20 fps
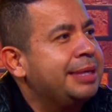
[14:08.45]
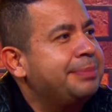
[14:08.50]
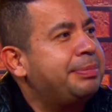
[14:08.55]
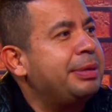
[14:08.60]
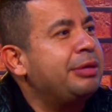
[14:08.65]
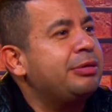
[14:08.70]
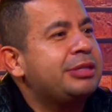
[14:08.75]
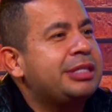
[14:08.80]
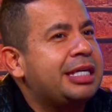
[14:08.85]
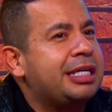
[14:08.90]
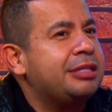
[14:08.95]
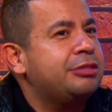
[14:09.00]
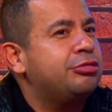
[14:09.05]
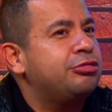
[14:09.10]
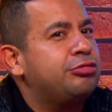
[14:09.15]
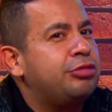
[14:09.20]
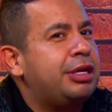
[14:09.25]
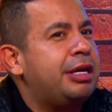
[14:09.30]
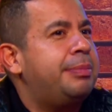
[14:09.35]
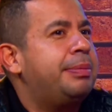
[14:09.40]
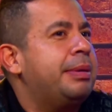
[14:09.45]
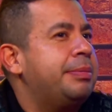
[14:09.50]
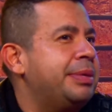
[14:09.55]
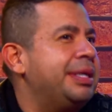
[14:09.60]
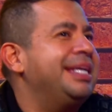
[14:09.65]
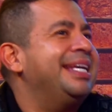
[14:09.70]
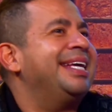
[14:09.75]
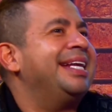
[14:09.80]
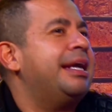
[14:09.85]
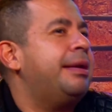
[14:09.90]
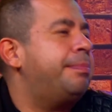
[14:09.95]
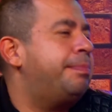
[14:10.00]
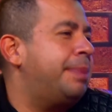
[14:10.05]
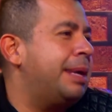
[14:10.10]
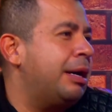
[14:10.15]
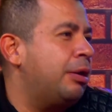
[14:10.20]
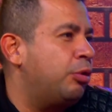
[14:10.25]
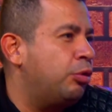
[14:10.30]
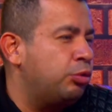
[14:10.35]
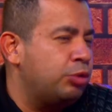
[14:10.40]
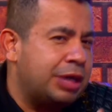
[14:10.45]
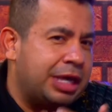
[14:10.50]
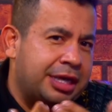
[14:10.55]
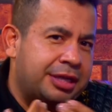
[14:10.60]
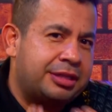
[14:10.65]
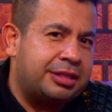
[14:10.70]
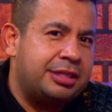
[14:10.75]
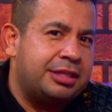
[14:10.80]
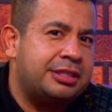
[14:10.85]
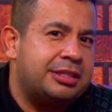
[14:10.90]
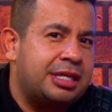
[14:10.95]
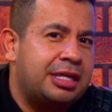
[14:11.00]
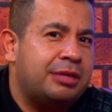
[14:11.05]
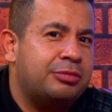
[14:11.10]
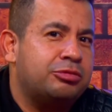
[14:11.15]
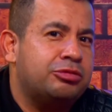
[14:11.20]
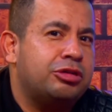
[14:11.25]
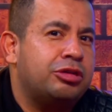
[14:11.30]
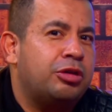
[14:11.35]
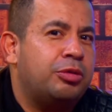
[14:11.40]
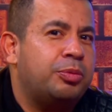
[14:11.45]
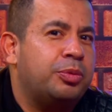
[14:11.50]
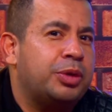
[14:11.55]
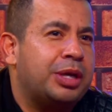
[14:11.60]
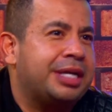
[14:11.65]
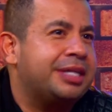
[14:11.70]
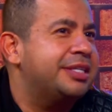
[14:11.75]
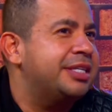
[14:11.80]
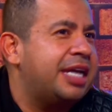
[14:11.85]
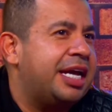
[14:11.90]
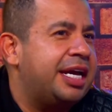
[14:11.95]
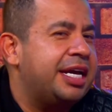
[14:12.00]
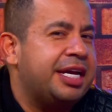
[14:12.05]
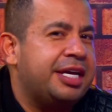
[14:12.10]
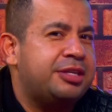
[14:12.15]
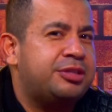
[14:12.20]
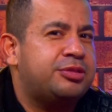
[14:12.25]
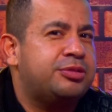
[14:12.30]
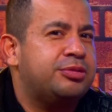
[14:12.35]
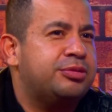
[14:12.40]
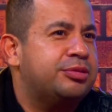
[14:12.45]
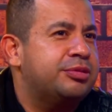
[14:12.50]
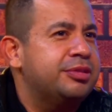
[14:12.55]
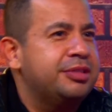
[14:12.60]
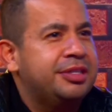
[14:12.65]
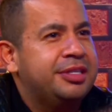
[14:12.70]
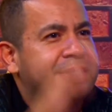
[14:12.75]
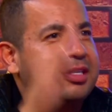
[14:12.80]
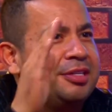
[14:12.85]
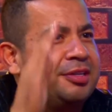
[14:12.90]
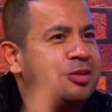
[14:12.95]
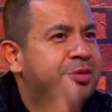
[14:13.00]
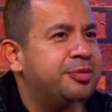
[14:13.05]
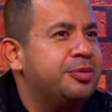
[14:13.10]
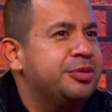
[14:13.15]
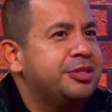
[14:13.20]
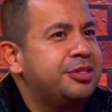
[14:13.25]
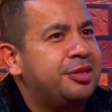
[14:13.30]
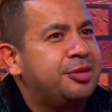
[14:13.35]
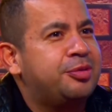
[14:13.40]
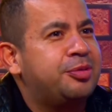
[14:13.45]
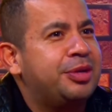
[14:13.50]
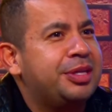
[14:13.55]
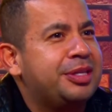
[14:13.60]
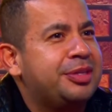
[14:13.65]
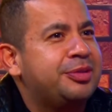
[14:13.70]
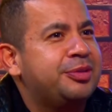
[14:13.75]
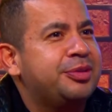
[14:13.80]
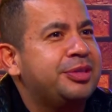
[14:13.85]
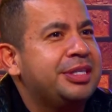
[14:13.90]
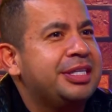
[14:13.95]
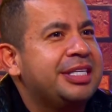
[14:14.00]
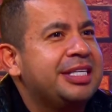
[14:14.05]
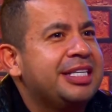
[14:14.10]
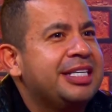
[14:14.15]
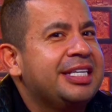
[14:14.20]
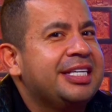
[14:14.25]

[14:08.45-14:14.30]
Pero esta canción no era para mí, era para un artista, la música popular ya hecho, como dice el cuento. Y,